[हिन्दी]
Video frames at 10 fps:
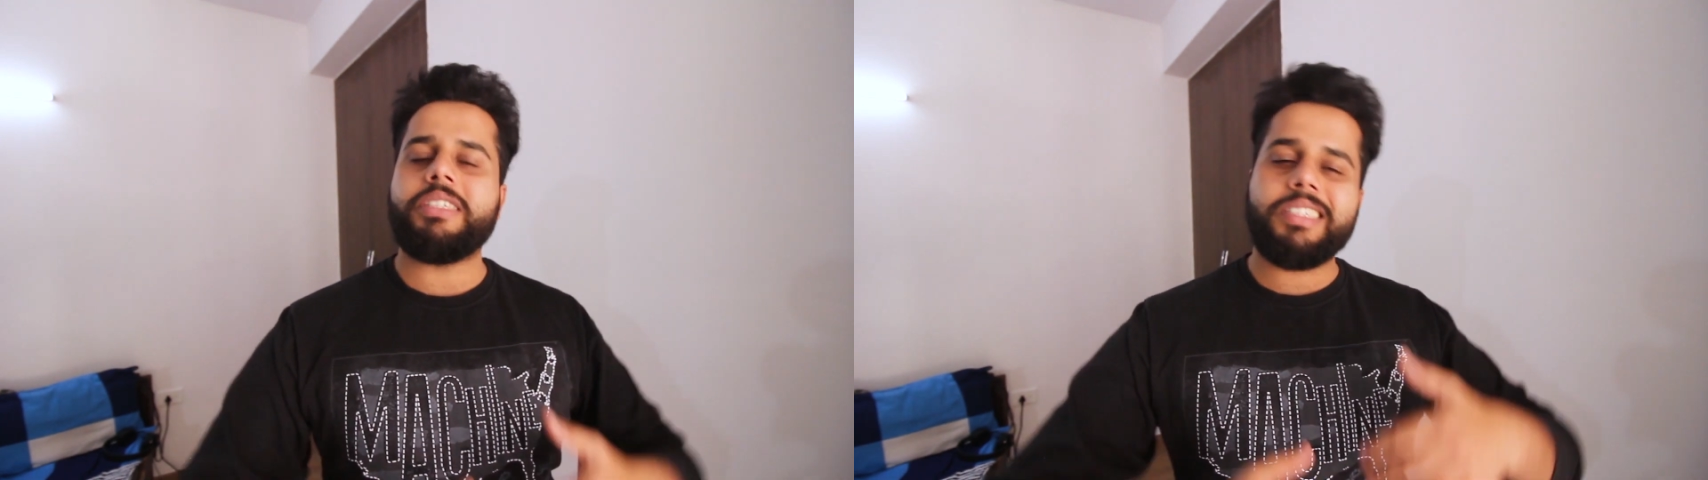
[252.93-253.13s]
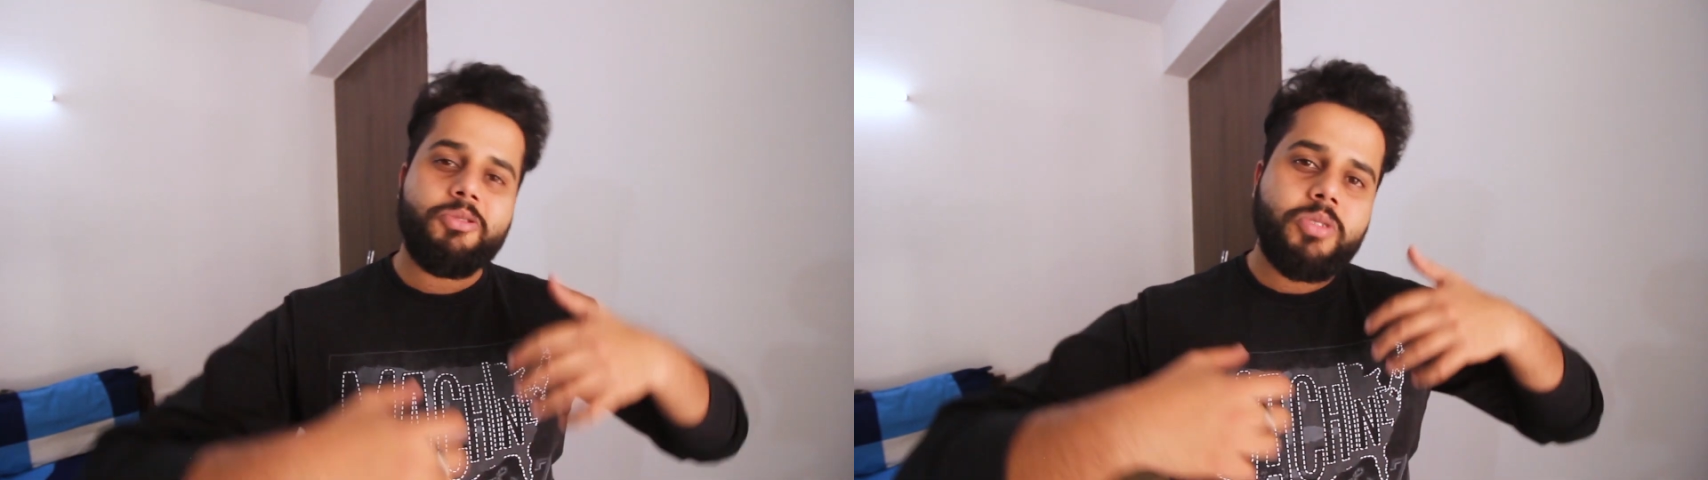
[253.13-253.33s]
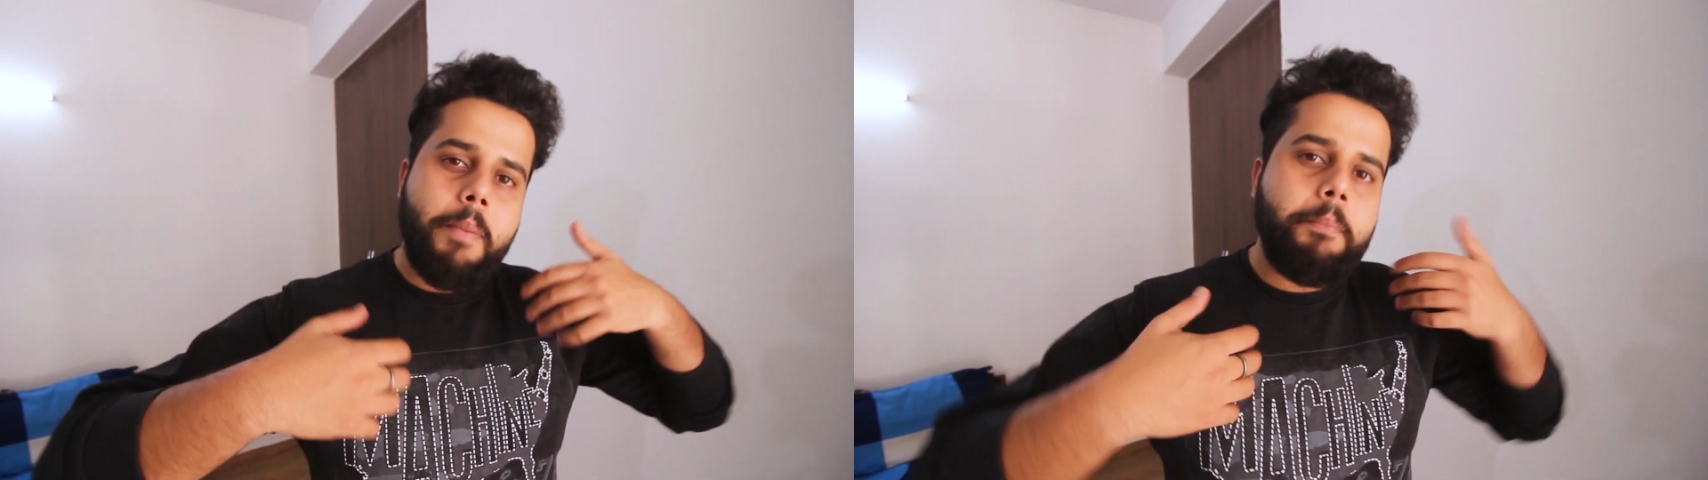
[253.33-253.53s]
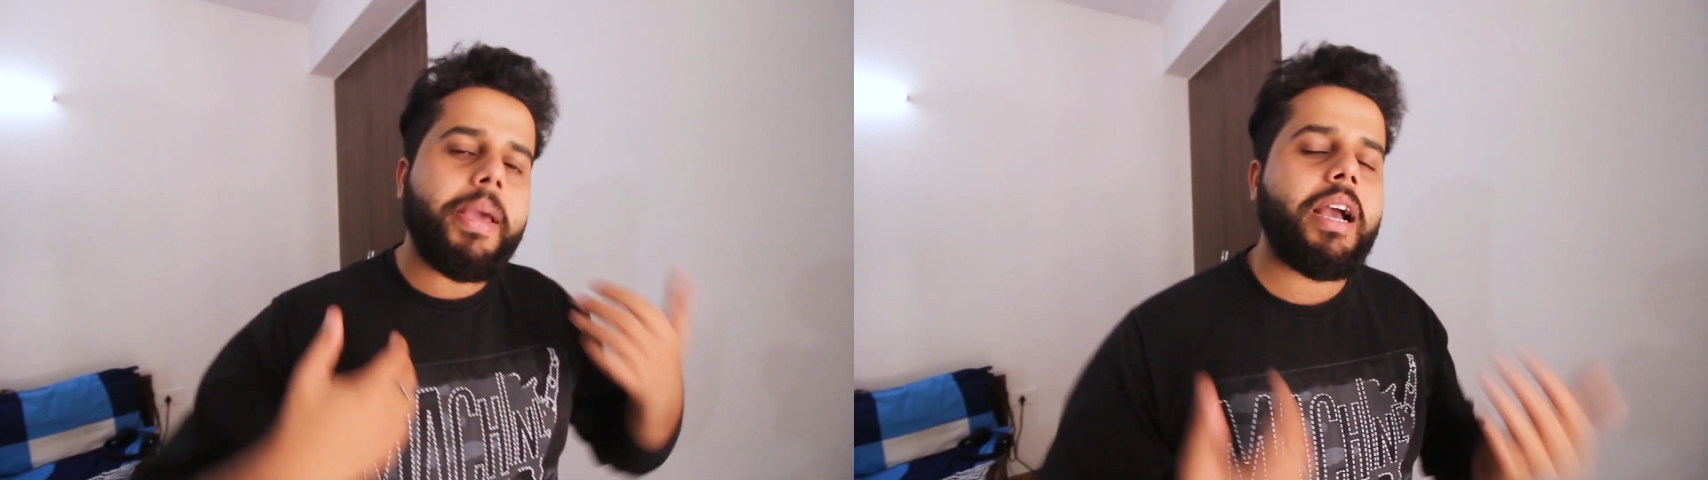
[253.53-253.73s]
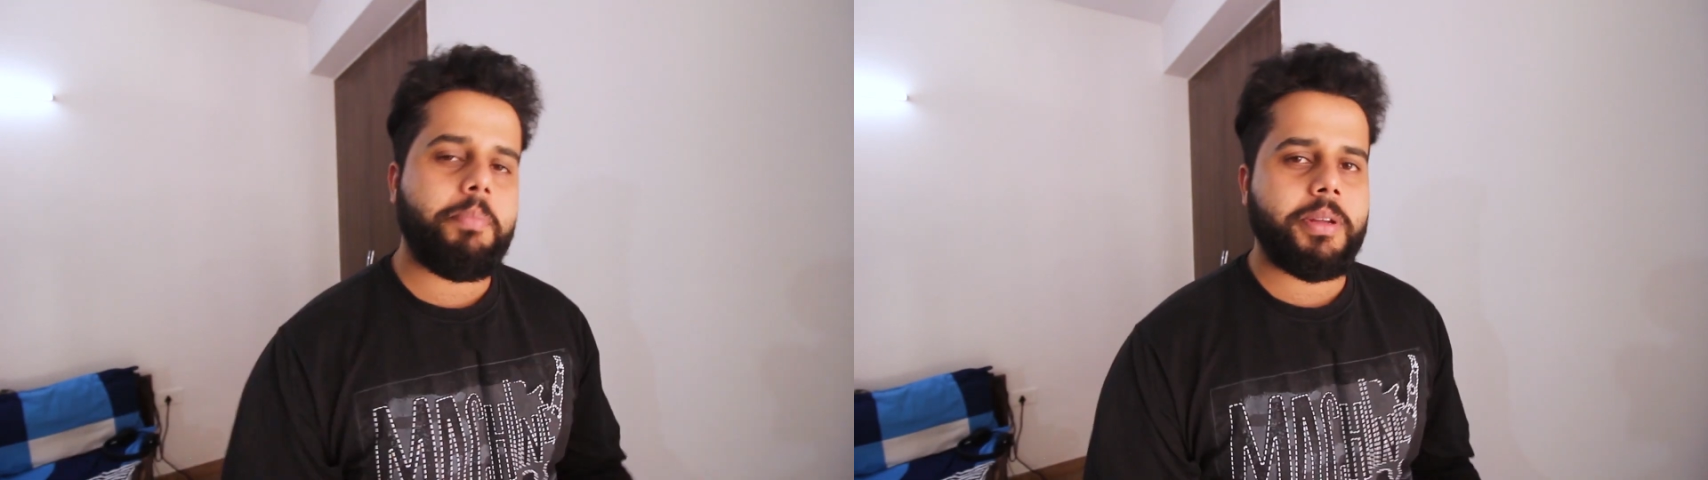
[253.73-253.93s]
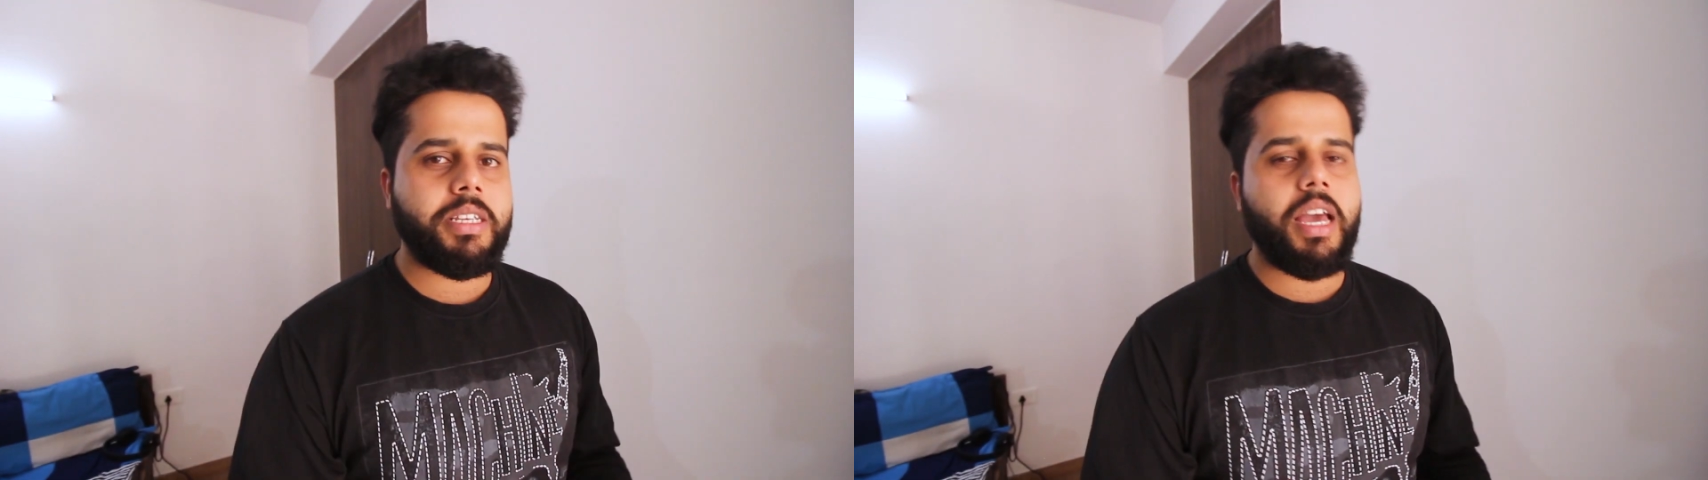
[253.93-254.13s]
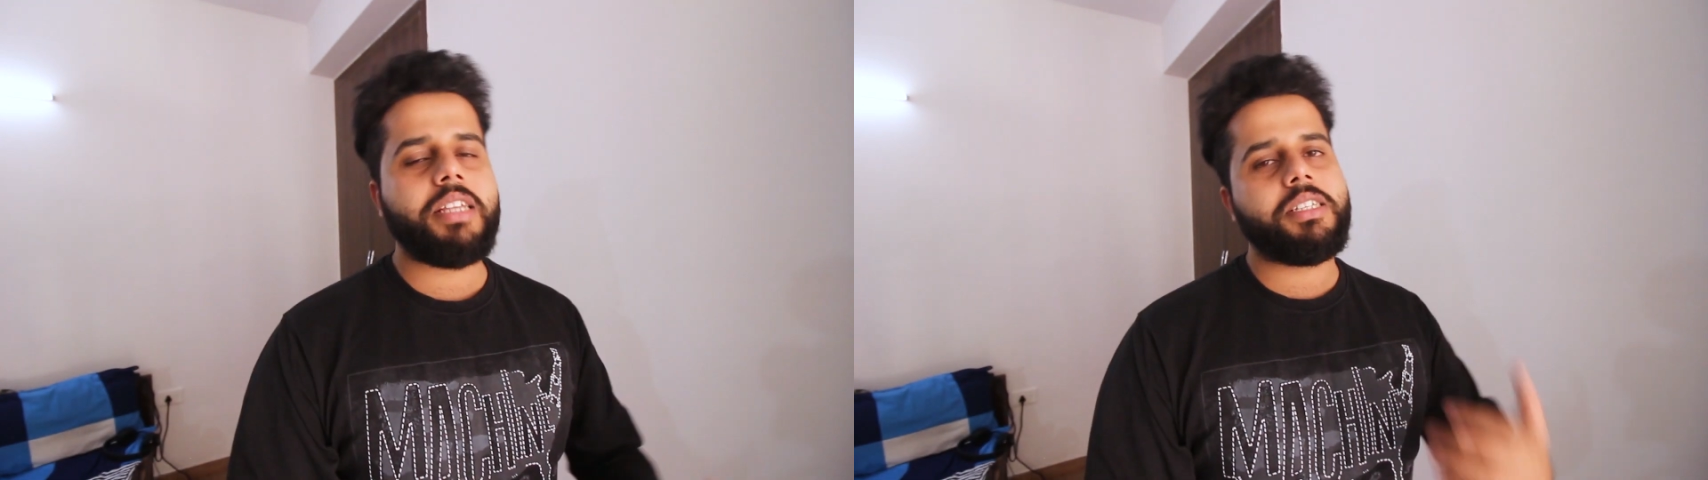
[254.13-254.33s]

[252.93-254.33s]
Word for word: जिससे उसका पिकअप अच्छा है